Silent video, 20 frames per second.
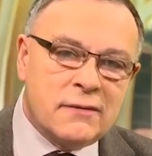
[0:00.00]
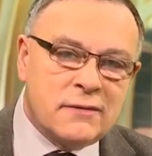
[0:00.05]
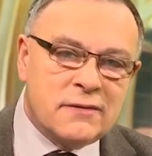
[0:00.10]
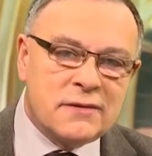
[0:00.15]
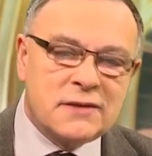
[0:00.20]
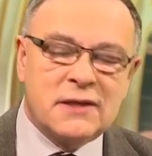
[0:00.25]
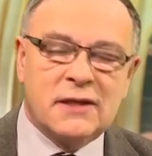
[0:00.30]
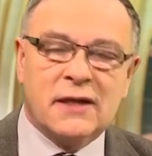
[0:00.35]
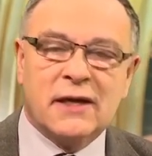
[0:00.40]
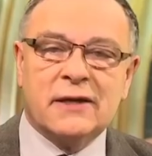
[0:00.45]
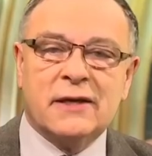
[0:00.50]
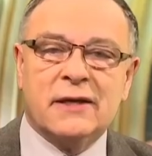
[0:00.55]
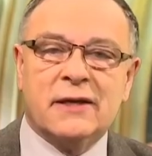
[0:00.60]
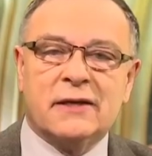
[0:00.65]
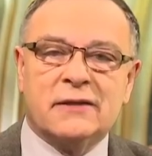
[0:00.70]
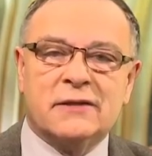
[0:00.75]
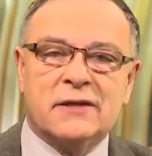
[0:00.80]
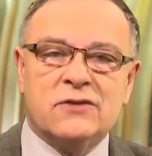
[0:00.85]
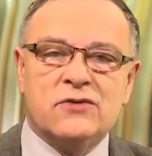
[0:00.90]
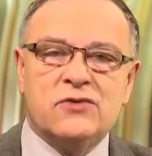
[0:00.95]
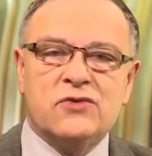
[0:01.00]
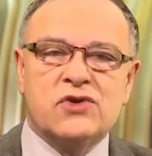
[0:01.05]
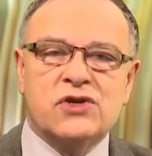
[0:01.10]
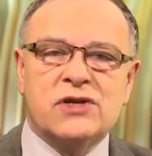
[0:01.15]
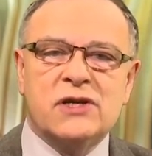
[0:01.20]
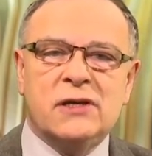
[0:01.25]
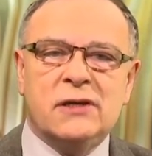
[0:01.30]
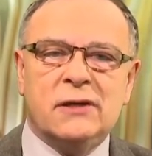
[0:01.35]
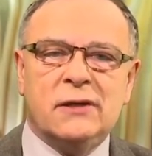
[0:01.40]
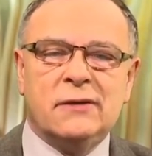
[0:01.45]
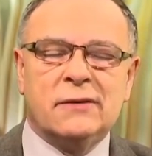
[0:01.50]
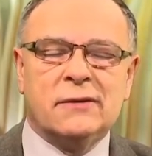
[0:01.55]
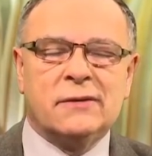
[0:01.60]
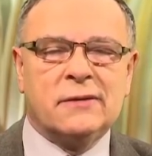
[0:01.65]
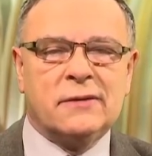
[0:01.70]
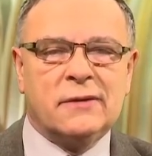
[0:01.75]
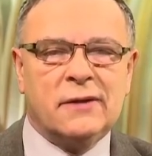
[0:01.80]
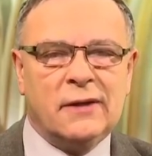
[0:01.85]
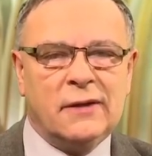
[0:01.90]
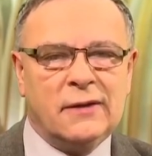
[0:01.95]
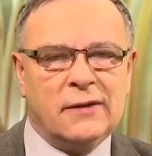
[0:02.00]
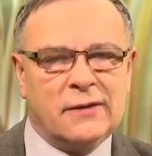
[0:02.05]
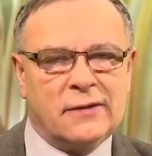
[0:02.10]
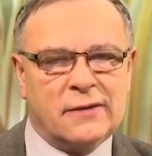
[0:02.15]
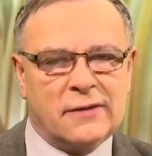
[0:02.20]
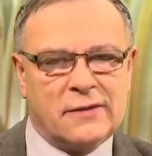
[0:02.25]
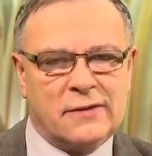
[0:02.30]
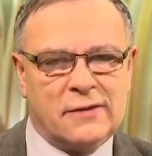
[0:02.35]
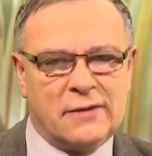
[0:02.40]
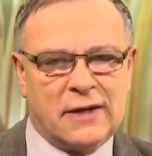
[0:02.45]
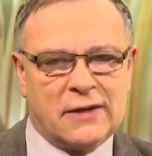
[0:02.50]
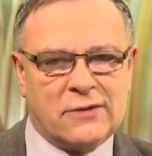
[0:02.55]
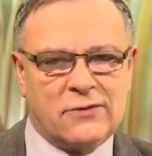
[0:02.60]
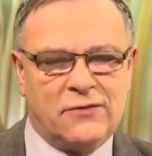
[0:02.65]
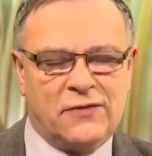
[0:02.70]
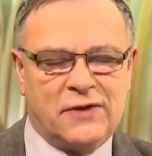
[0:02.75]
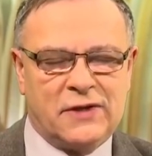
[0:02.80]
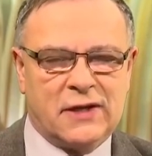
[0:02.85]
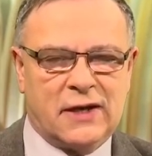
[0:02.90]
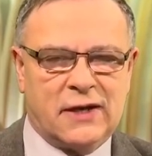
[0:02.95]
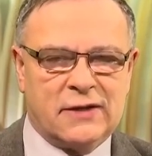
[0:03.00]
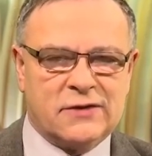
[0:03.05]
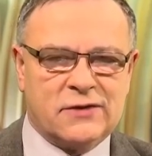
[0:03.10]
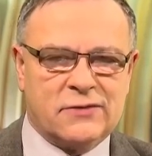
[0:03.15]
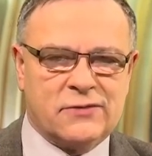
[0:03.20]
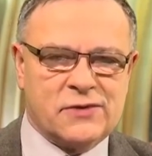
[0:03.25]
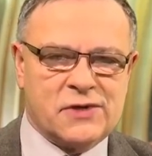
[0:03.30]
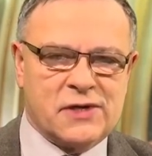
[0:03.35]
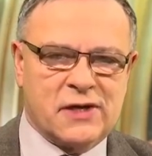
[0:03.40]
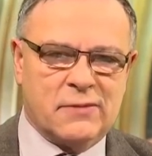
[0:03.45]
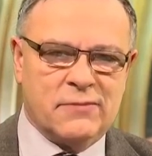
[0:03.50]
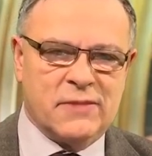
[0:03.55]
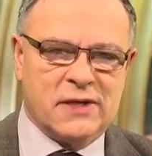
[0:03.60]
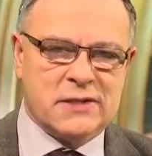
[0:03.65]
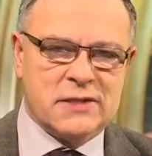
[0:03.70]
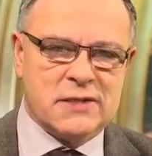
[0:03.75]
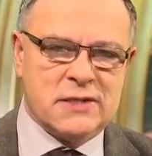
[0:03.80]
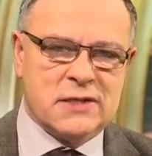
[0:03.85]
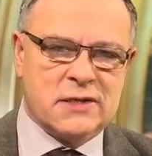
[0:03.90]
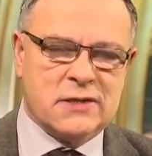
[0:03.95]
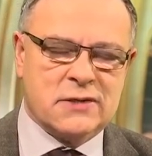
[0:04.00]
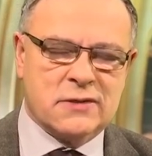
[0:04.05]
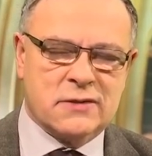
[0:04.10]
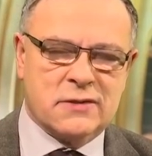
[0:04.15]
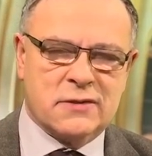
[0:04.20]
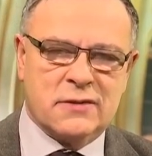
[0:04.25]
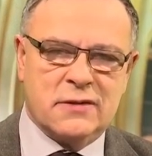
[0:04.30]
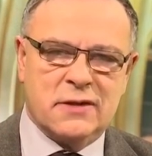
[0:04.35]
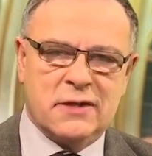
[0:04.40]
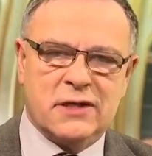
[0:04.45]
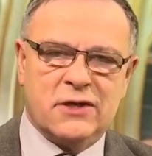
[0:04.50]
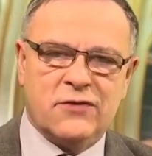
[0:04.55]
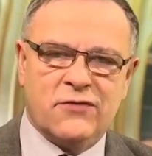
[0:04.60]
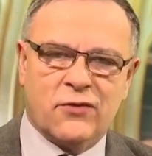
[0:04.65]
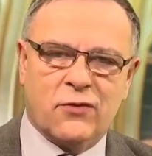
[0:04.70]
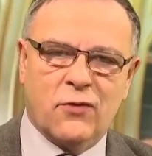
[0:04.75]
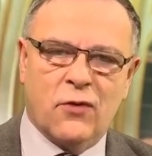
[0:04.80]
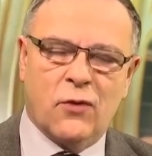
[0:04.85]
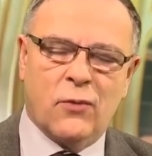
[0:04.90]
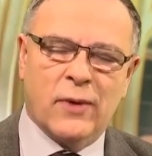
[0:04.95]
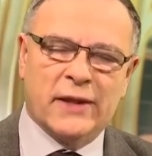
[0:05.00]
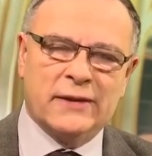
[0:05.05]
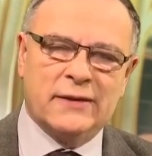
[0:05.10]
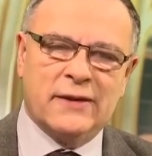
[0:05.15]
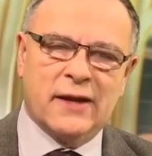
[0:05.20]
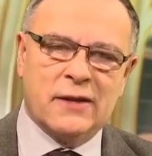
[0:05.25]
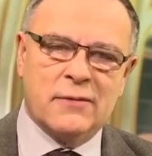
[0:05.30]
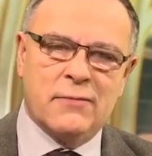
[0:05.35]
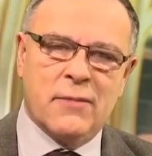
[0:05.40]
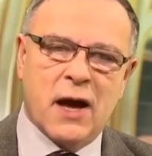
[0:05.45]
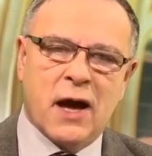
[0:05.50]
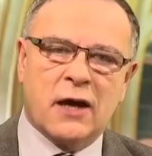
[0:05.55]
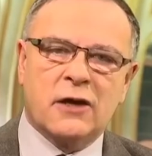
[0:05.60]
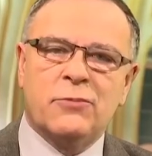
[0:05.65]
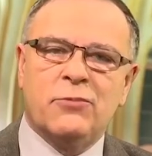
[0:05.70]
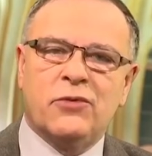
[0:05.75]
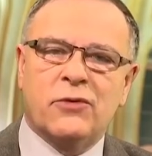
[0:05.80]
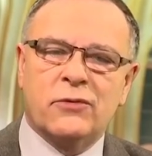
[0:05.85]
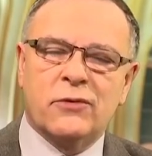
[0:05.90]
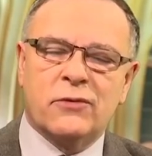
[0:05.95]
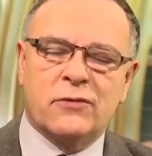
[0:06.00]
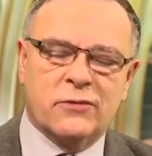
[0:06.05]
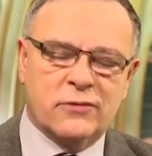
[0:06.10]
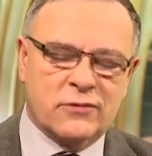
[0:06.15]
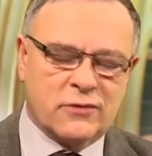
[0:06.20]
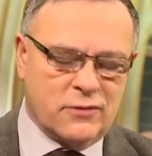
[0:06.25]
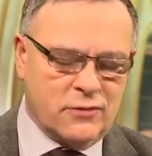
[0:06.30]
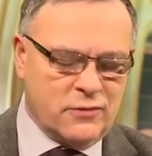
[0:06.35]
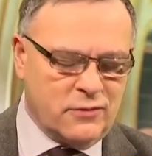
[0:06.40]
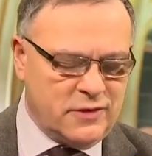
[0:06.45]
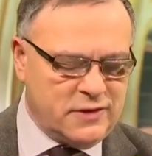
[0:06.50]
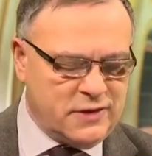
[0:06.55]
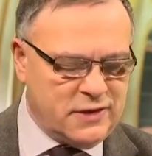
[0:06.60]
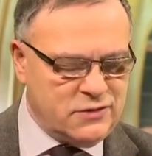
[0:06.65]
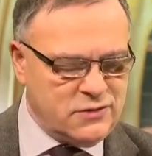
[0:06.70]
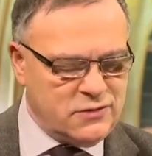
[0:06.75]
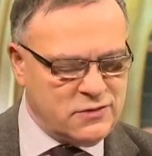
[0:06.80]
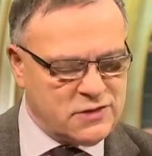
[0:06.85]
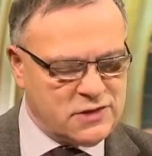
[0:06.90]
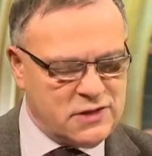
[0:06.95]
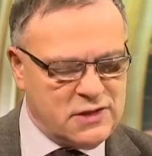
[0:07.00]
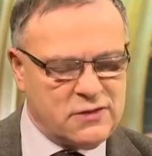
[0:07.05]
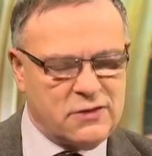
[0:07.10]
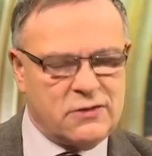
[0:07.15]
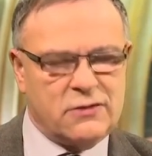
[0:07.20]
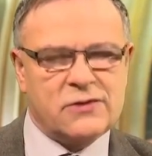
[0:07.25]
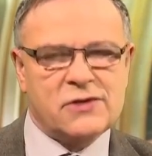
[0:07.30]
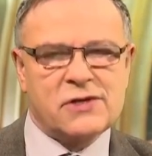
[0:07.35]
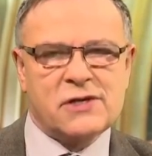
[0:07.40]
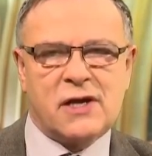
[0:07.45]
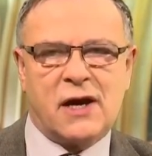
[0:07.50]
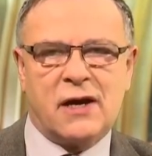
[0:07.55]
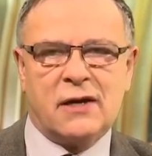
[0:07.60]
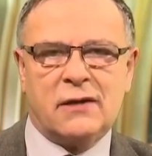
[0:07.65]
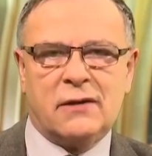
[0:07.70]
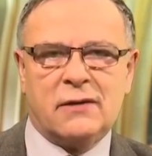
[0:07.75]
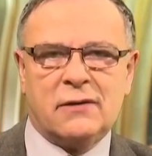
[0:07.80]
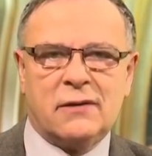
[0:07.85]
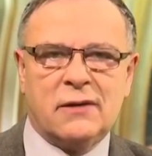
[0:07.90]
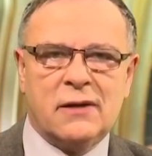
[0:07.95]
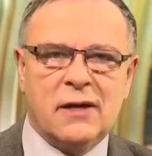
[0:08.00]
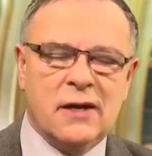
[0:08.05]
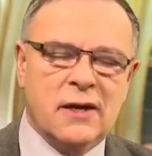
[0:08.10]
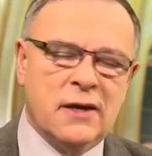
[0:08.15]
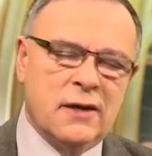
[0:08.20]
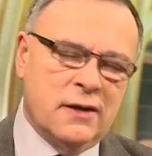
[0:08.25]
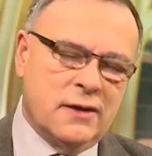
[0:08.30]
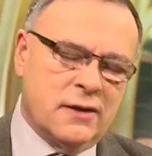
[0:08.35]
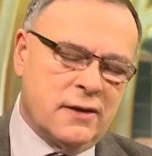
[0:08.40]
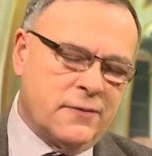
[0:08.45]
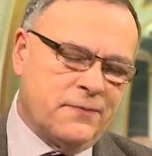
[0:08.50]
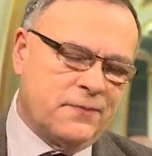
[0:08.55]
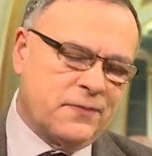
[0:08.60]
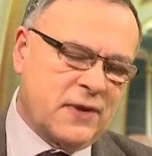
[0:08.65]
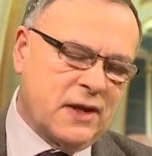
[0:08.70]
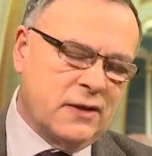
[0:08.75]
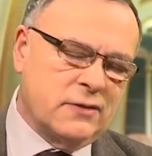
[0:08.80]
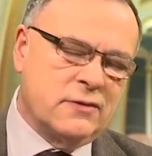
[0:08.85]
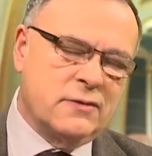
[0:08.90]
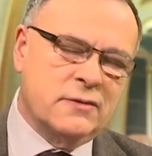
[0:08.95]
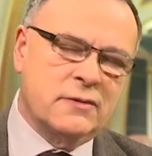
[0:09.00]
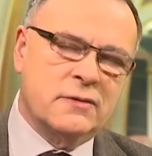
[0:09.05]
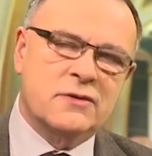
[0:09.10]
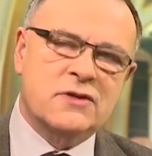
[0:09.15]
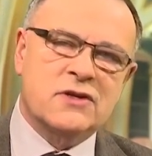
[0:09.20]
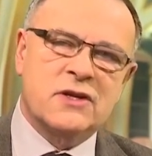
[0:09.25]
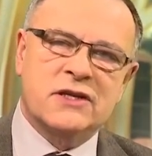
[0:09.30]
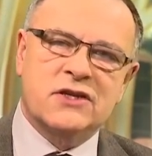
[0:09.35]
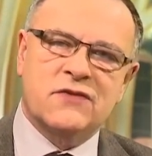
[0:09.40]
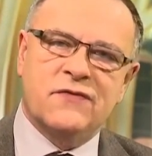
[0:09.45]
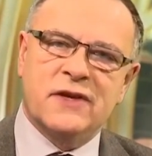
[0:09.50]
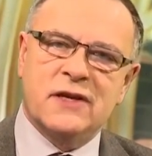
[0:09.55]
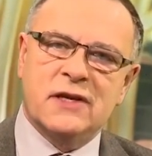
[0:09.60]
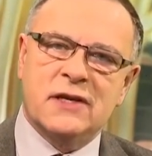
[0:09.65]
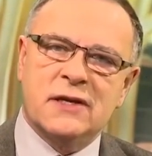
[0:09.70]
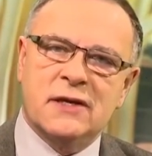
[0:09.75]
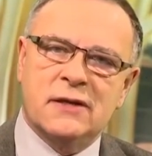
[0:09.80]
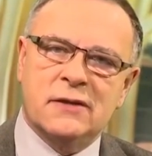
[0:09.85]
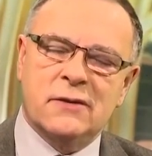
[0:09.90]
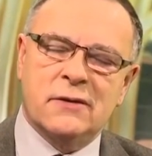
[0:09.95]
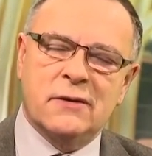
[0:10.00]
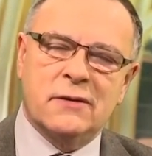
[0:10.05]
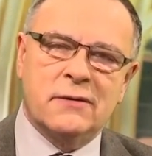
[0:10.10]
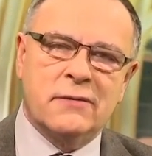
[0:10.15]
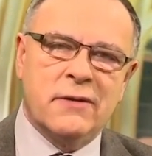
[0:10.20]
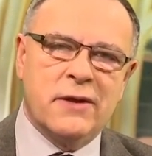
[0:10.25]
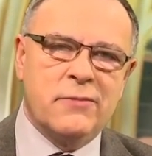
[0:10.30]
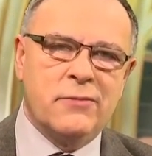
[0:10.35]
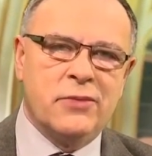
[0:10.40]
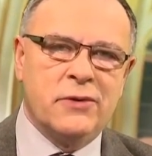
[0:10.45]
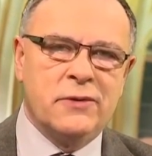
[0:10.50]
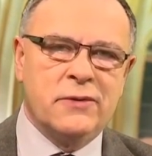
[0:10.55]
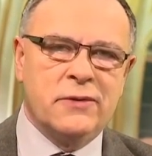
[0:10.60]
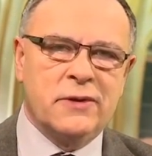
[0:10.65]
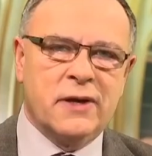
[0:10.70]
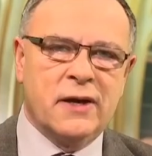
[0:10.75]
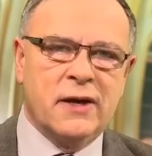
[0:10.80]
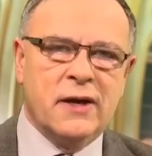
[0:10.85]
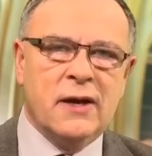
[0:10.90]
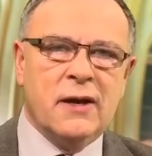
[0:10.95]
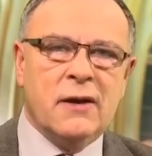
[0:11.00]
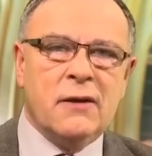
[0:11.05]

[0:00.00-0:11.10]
c'est la guerre des duchés que la Confédération germanique, euh, livre au roi de Danemark pour le contrôle des duchés d'Holstein, euh, de Schleswig et de Lauenburg.